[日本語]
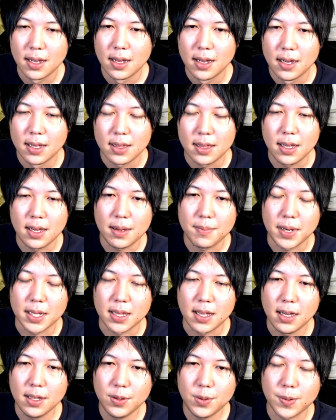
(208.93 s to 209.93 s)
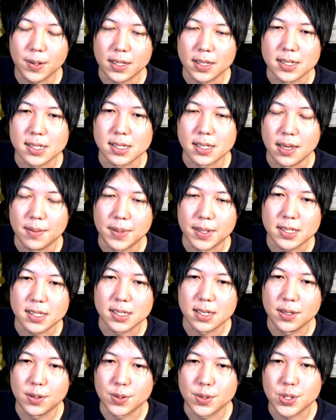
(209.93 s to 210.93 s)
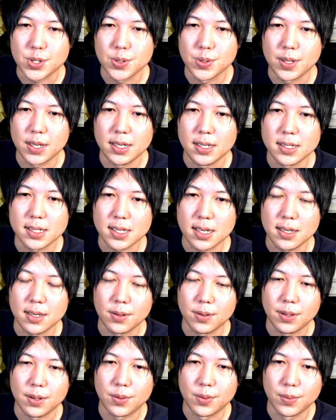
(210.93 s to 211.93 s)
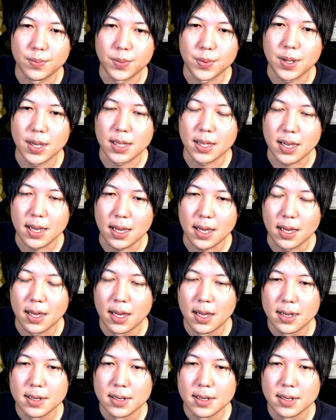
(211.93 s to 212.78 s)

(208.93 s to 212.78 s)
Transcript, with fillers: で、で、まあ、なんとかですね、まあ、次の衆議院選挙にこう向けて、